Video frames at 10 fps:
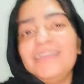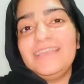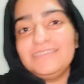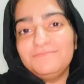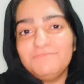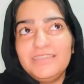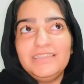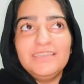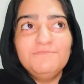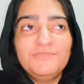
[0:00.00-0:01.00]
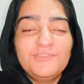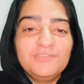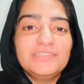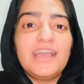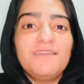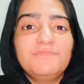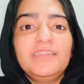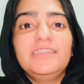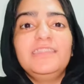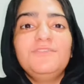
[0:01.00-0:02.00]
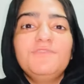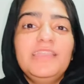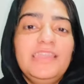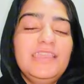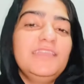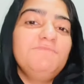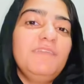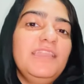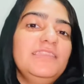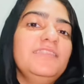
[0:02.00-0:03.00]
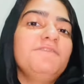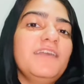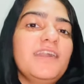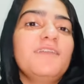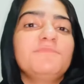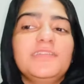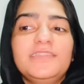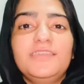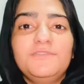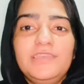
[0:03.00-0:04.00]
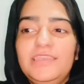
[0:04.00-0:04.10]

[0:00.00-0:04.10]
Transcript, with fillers: गैस मरियम रोज़ काम करते हुए लेकिन पहली दफ़ा काम करते हुए